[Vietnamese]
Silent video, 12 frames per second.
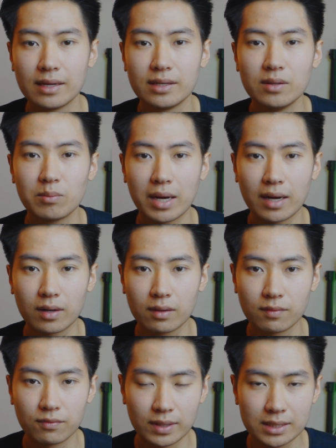nhưng mà
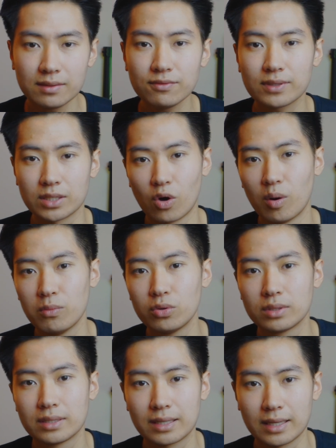vẫn phải có
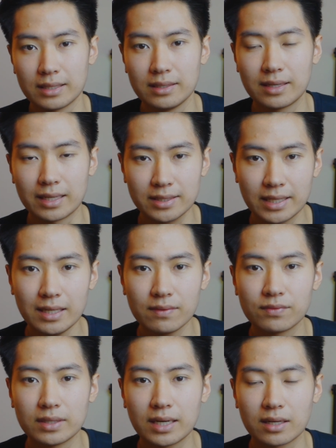một cái gắn kết
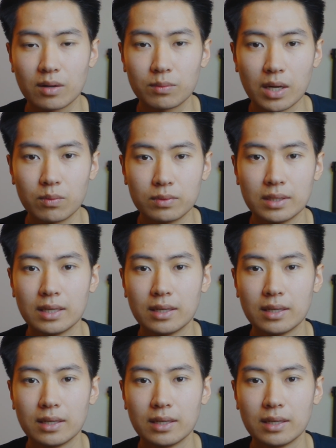với cả cộng đồng